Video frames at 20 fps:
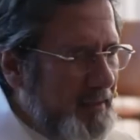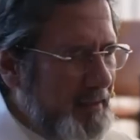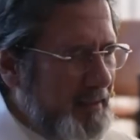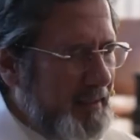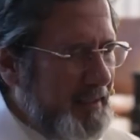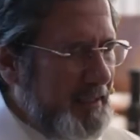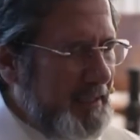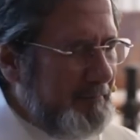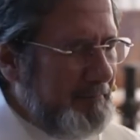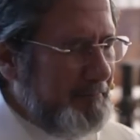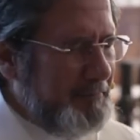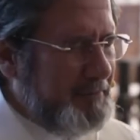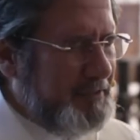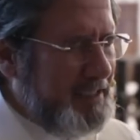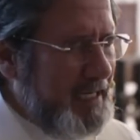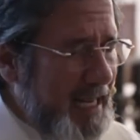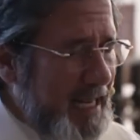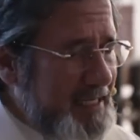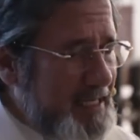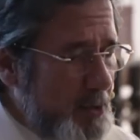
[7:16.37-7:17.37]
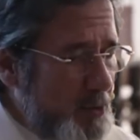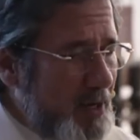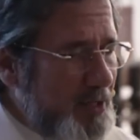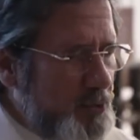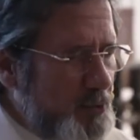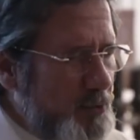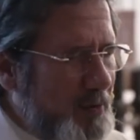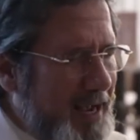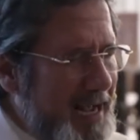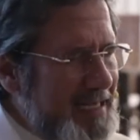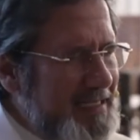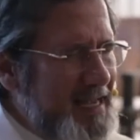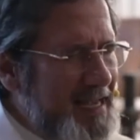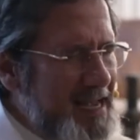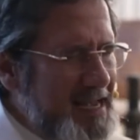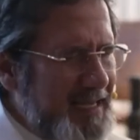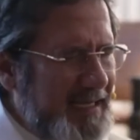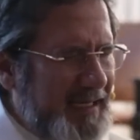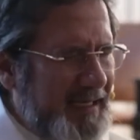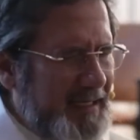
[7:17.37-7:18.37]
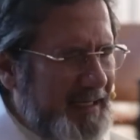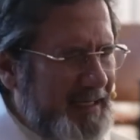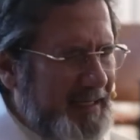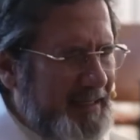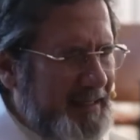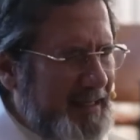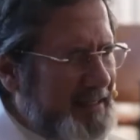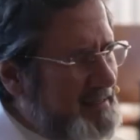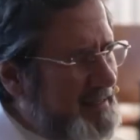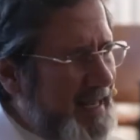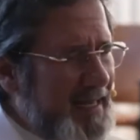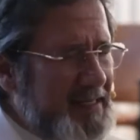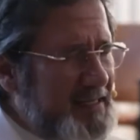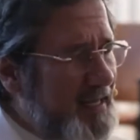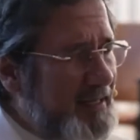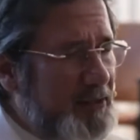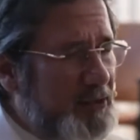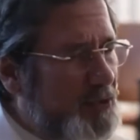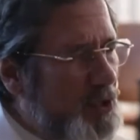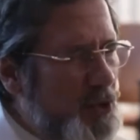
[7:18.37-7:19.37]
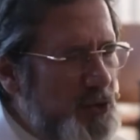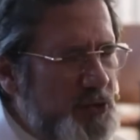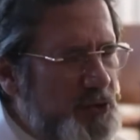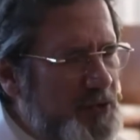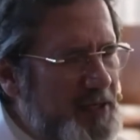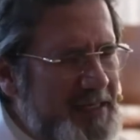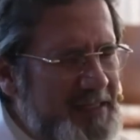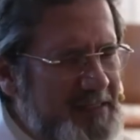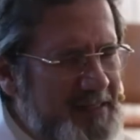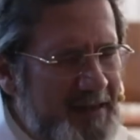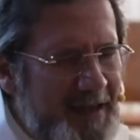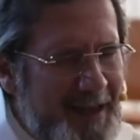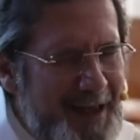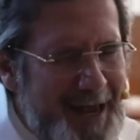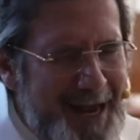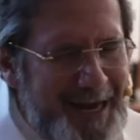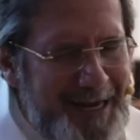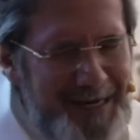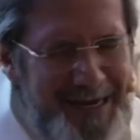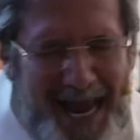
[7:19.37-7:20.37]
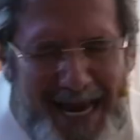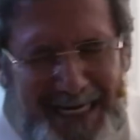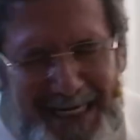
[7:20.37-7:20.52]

eh, se la llevó a su casa y, y desde ese entonces la